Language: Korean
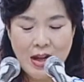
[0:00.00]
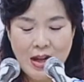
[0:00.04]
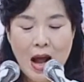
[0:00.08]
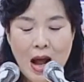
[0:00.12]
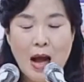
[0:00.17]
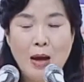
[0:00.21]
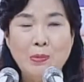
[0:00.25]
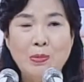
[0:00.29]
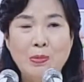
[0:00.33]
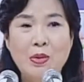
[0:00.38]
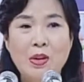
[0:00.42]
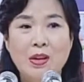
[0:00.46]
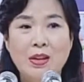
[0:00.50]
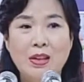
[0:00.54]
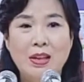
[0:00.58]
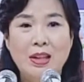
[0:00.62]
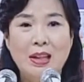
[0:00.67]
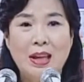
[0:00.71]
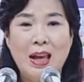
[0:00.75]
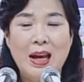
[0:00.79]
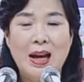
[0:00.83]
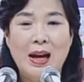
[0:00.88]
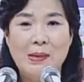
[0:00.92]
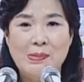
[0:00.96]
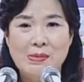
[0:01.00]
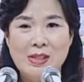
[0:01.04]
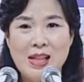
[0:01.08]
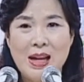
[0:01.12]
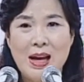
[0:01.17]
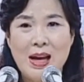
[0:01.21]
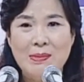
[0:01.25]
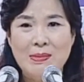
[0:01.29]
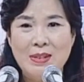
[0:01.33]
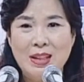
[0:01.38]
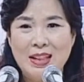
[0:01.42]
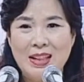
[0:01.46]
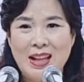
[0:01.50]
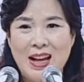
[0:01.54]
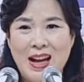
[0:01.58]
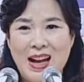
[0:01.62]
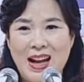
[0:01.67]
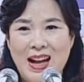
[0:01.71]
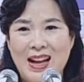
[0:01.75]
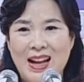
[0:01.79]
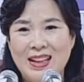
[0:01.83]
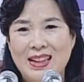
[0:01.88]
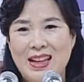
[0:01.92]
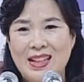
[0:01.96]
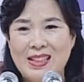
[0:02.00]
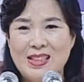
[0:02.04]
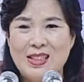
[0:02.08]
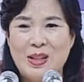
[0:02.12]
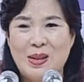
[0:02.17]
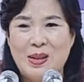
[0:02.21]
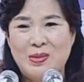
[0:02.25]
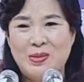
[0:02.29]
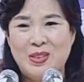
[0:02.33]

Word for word: 학부형님께 감사합니다. 다시 한번